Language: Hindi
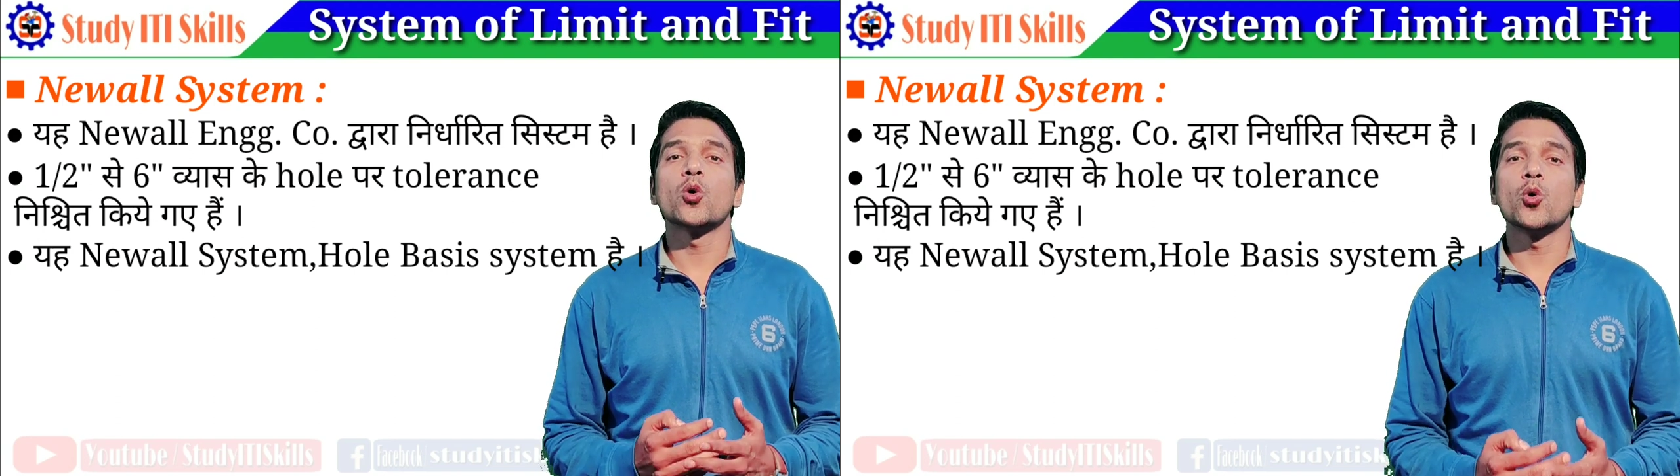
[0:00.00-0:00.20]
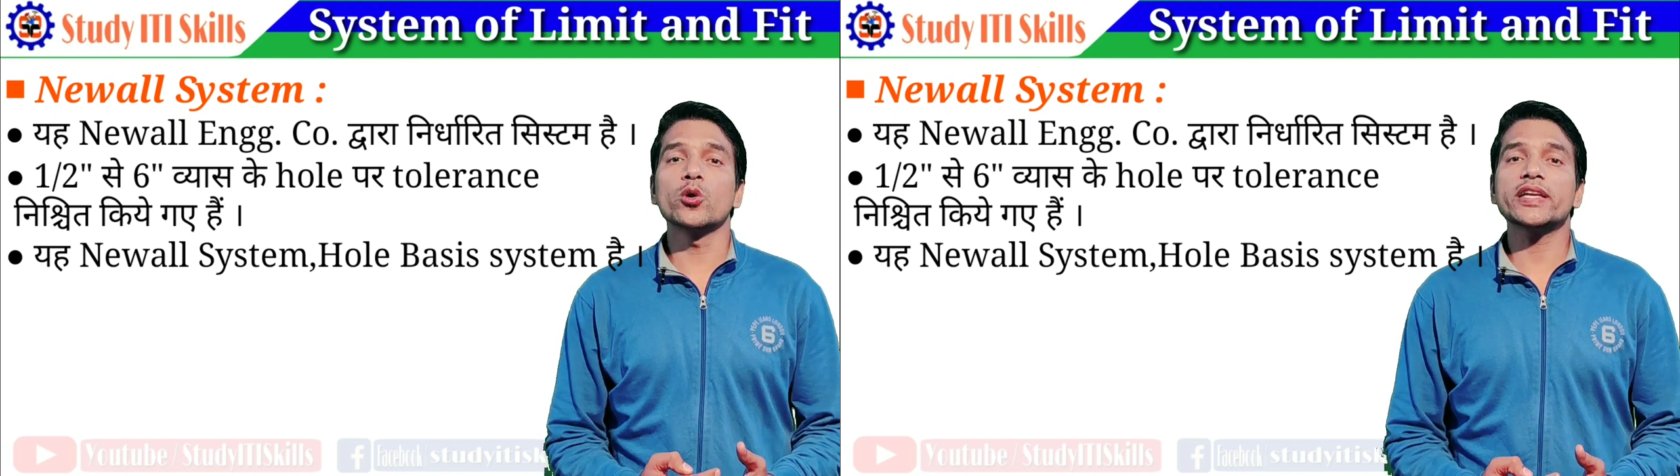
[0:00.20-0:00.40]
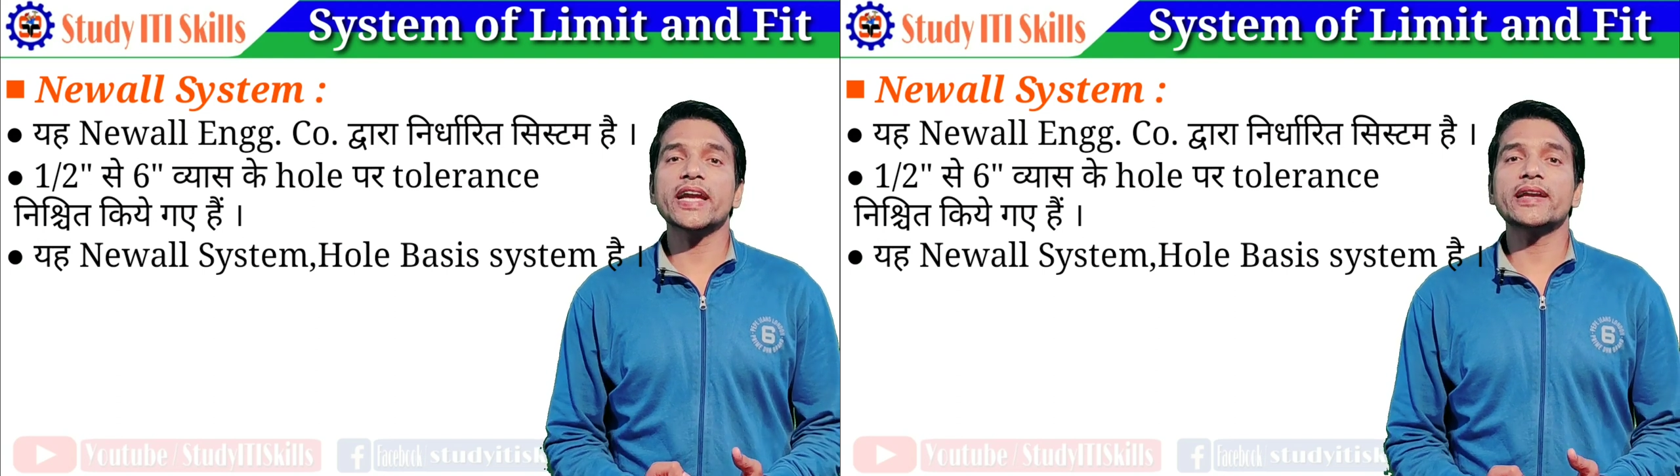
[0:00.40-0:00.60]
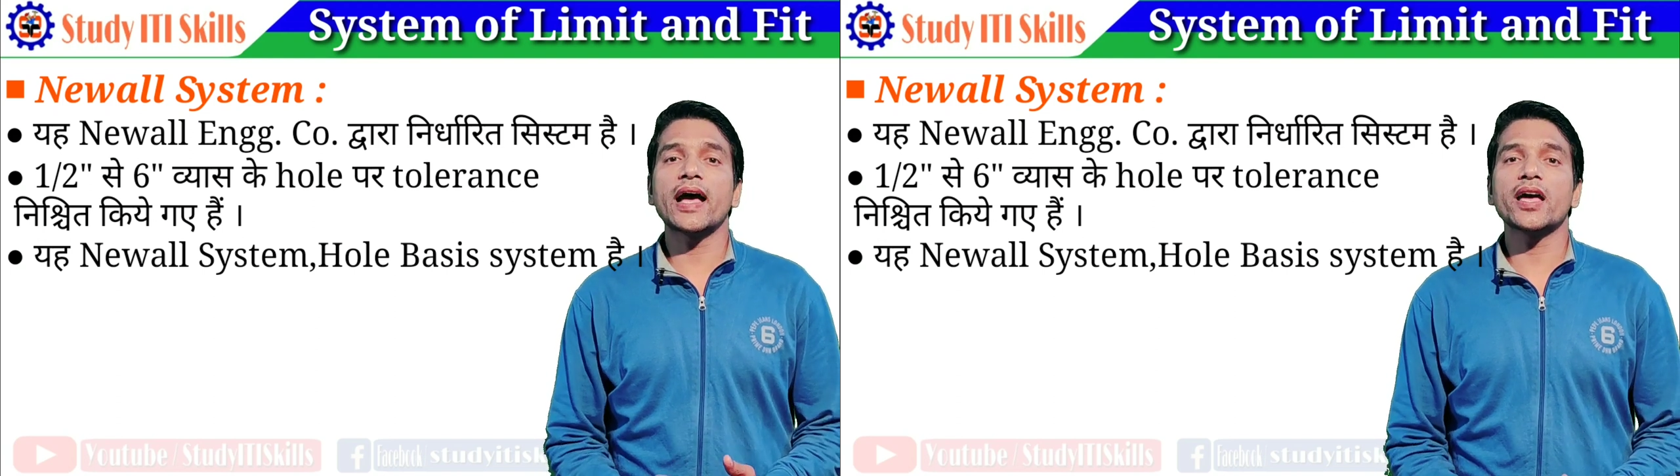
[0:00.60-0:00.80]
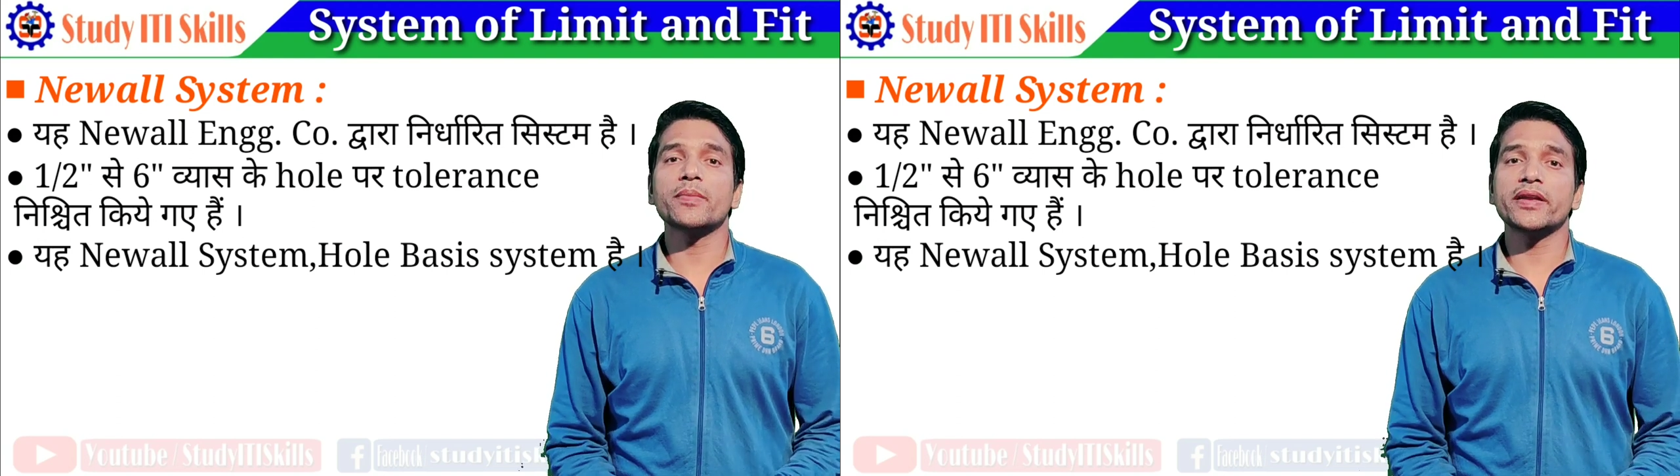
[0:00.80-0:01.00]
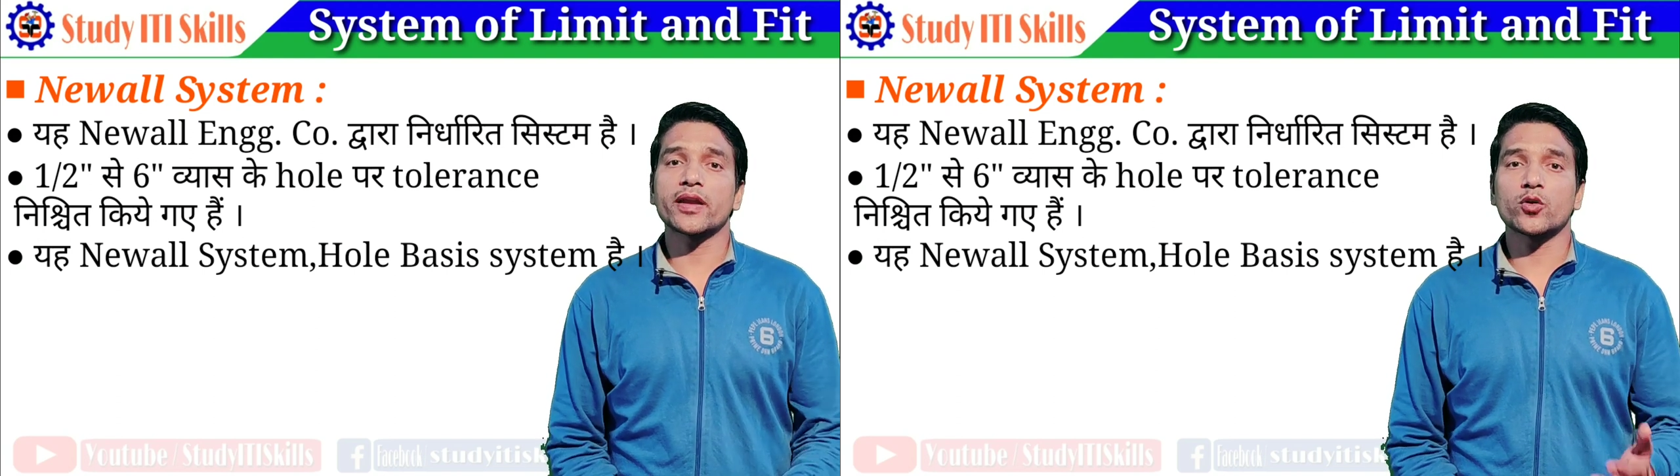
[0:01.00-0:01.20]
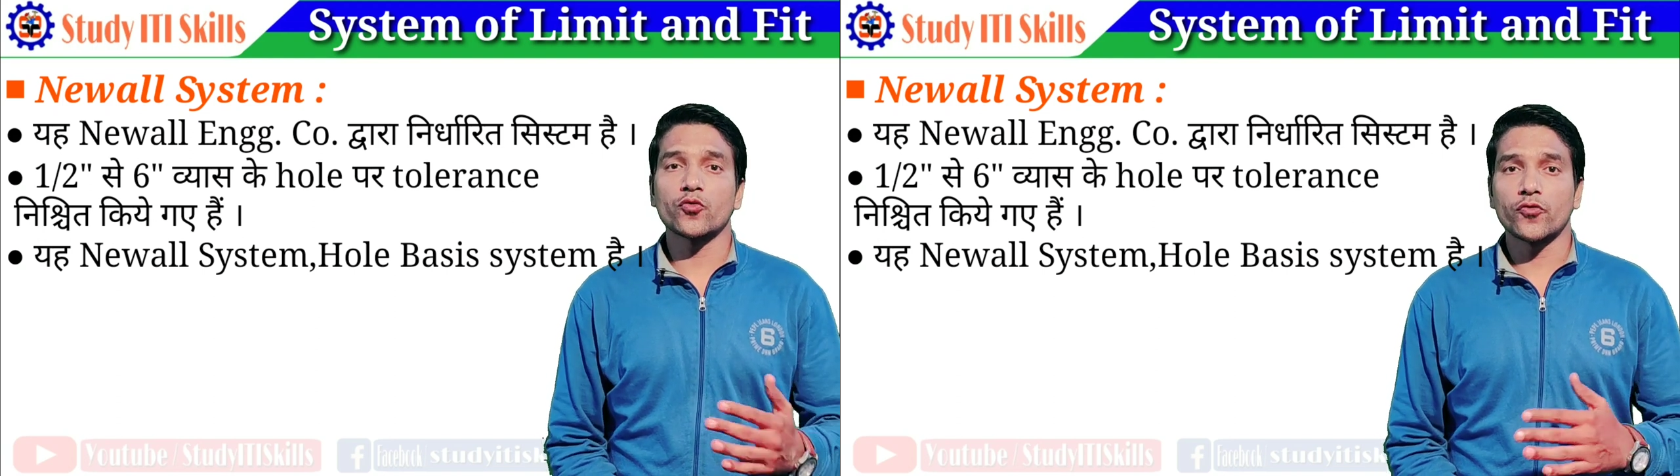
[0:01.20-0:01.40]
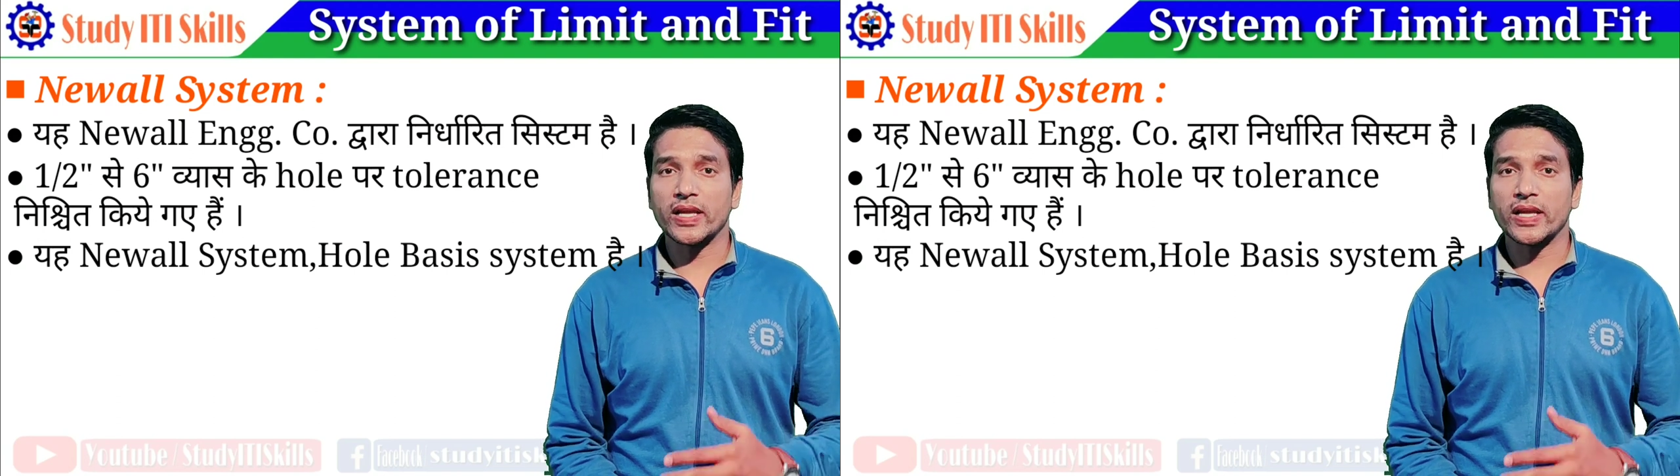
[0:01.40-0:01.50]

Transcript: होल के डायमीटर को